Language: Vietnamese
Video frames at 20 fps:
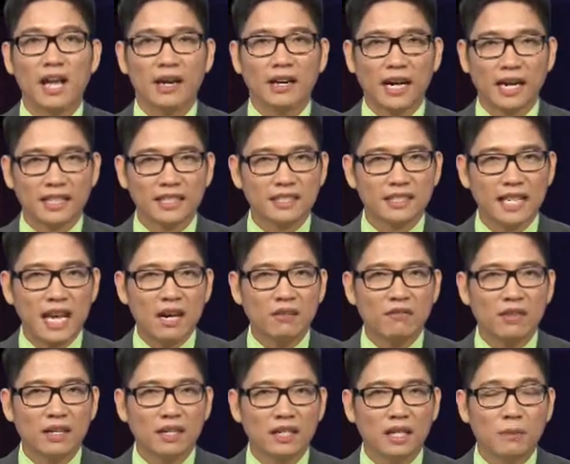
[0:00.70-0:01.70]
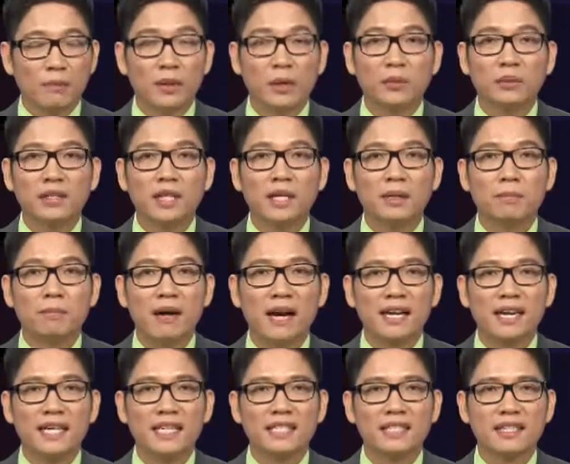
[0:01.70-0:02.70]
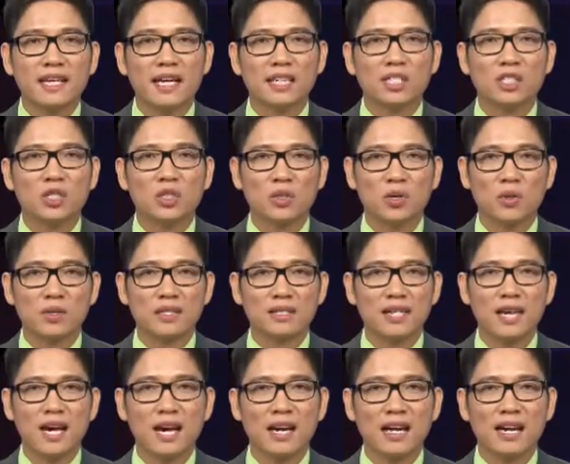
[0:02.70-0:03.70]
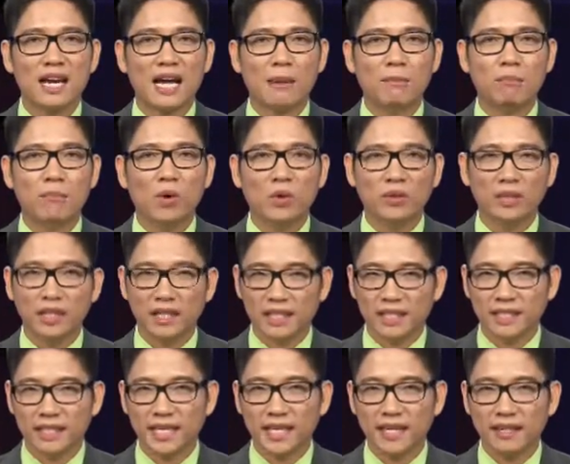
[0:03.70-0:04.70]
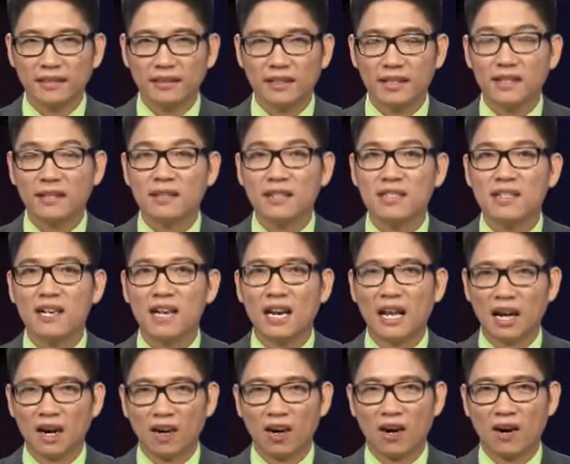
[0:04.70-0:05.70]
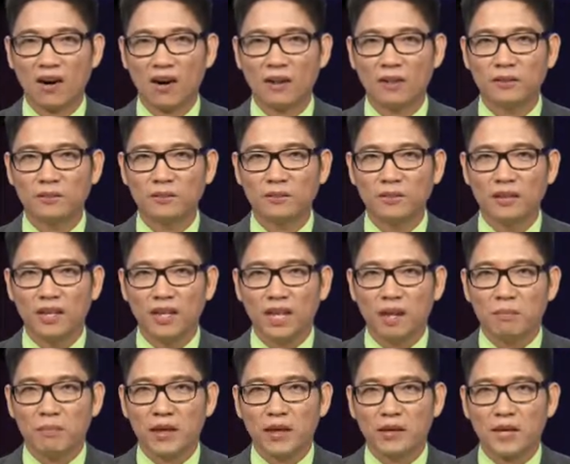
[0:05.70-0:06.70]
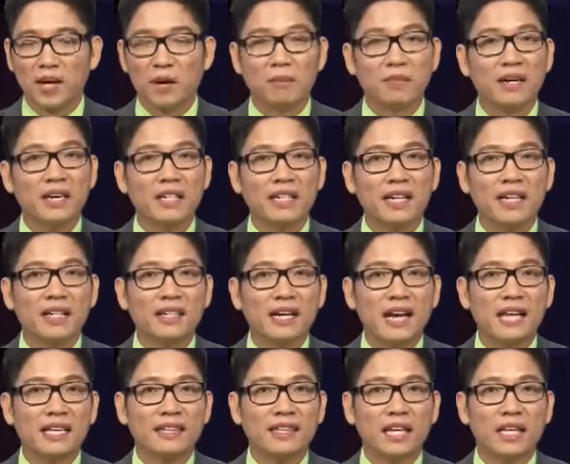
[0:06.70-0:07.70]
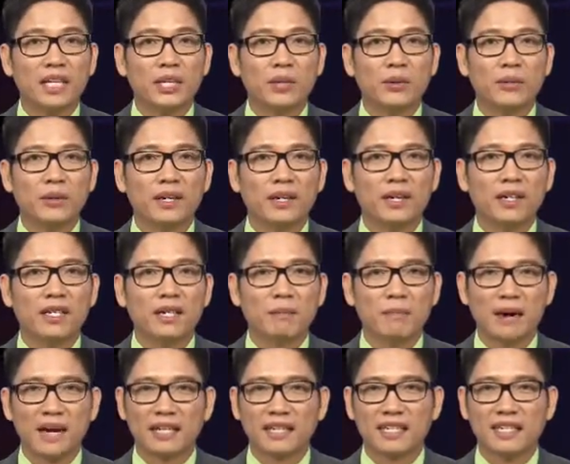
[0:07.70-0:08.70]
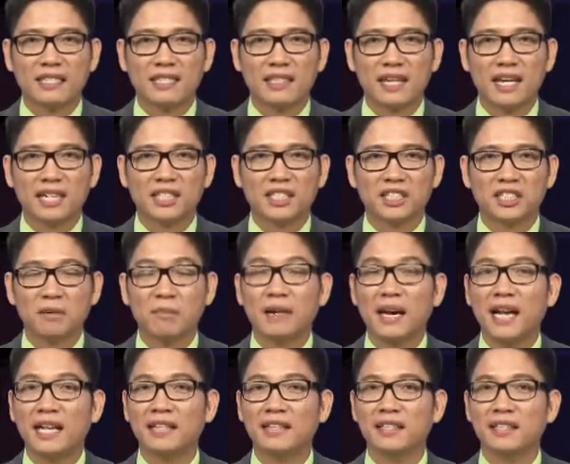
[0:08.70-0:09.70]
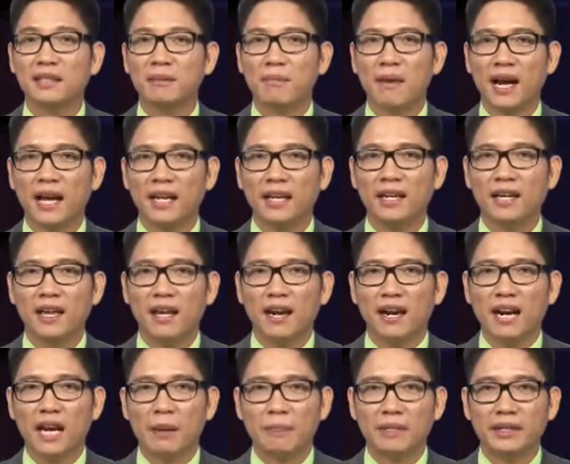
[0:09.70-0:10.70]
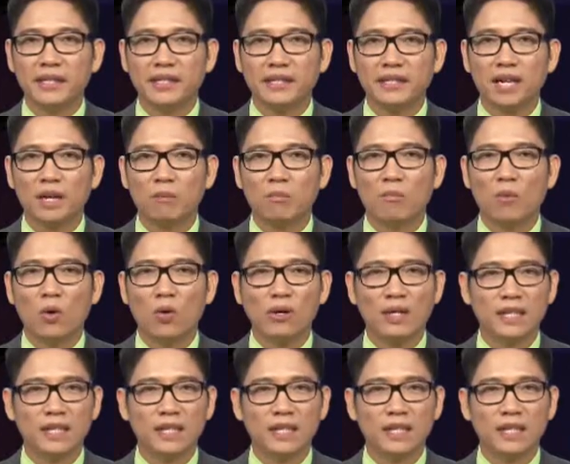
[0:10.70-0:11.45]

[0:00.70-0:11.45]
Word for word: Cảnh sát và người biểu tình Pakistan xô xát làm 4 người chết tin từ Lahore. Bạo động đã diễn ra tại nhiều nơi ở Pakistan trong ngày thứ Bảy, làm ít nhất 4